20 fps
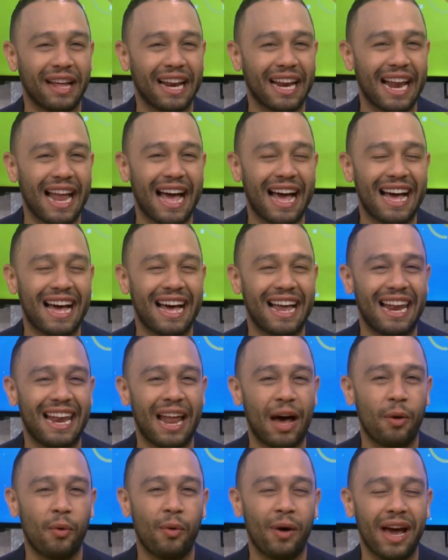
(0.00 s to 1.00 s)

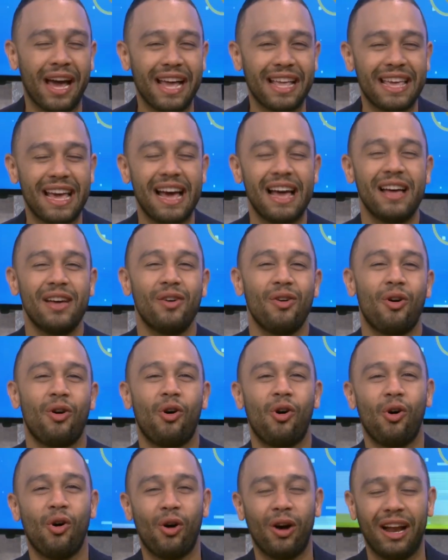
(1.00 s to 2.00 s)
la huella
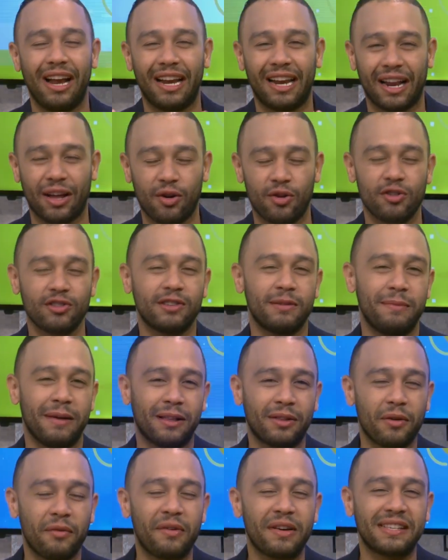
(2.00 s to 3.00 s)
o el
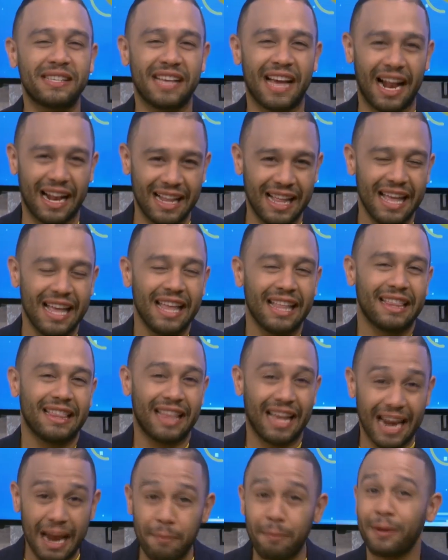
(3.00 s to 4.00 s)
reconocimiento facial
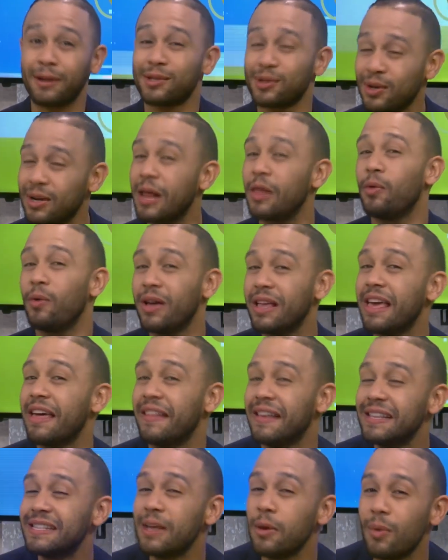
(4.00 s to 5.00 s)
de la persona dueña
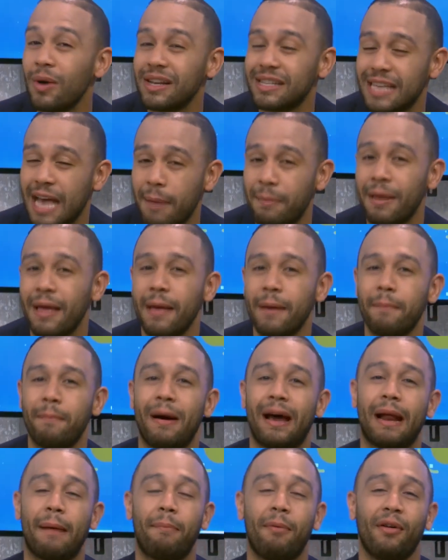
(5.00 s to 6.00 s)
de ese WhatsApp
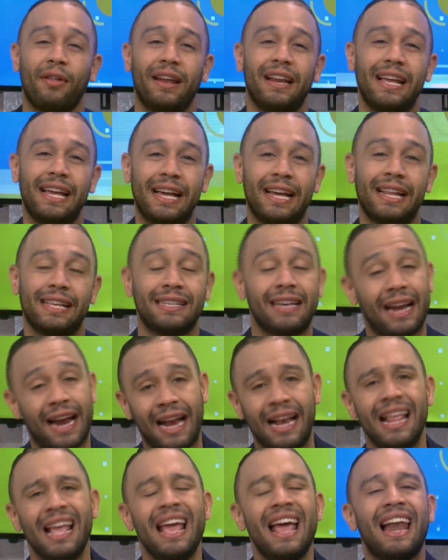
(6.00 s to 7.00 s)
para poder ingresar a
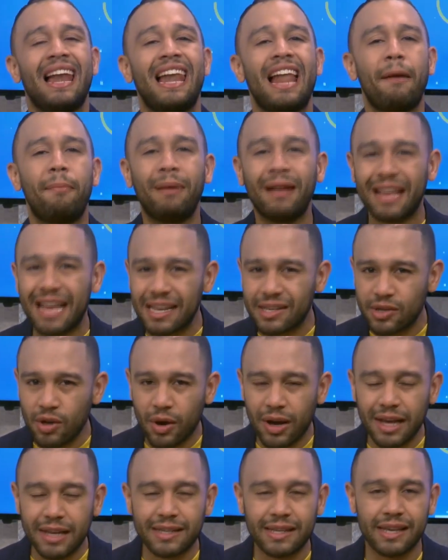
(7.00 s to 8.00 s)
él. La
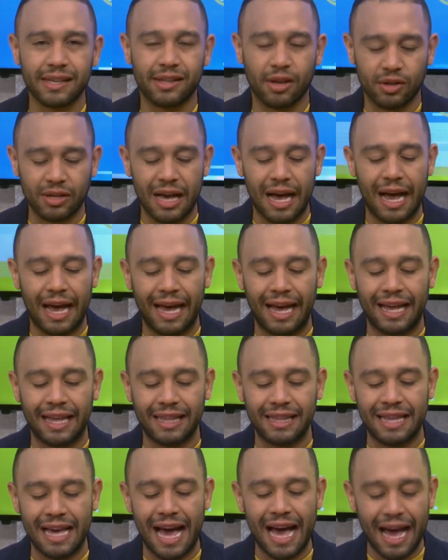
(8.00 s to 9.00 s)
aplicación existe, o sea, eh,
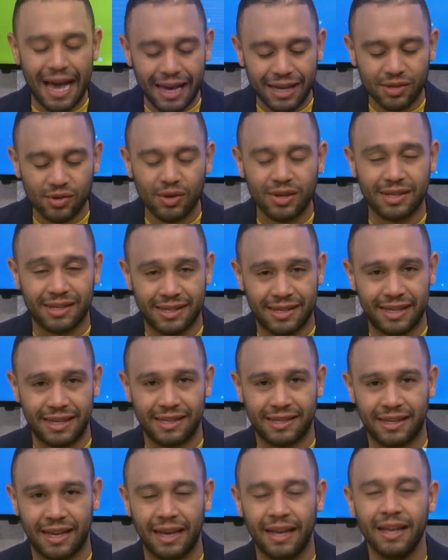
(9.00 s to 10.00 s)
ya esto
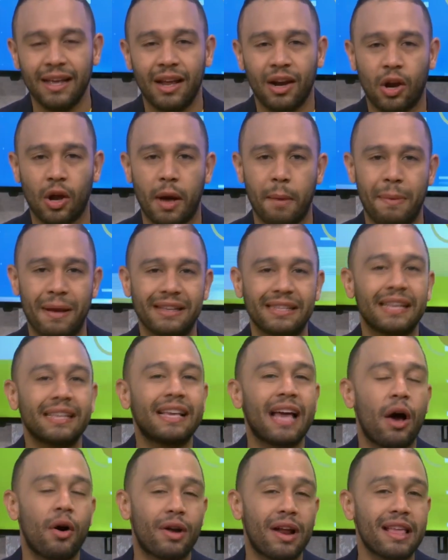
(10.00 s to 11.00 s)
existe. Lo que pasa es
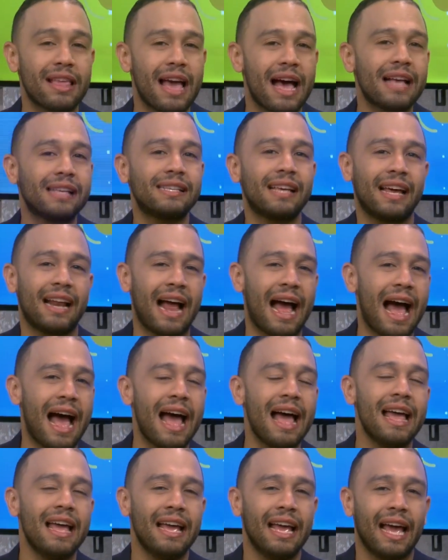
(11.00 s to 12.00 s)
que ahora ya
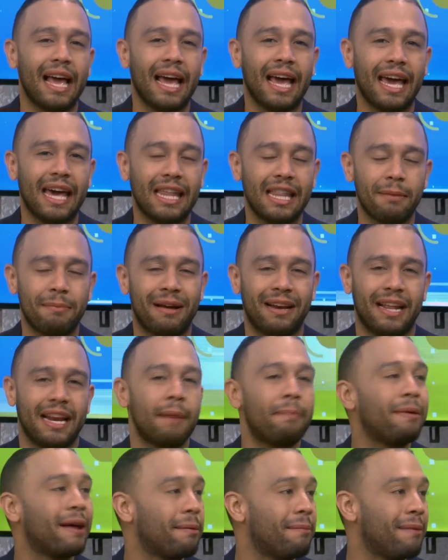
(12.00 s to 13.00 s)
será eh, de
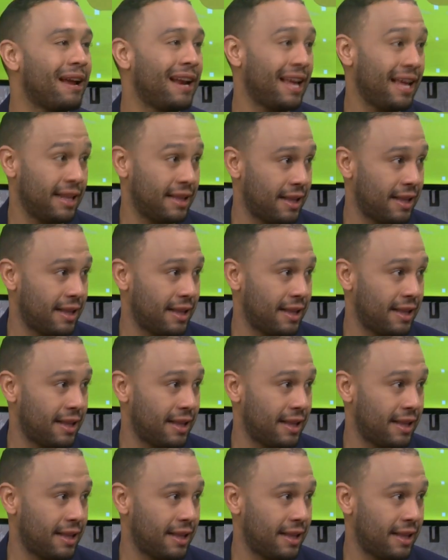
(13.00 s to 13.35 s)
manera permanente.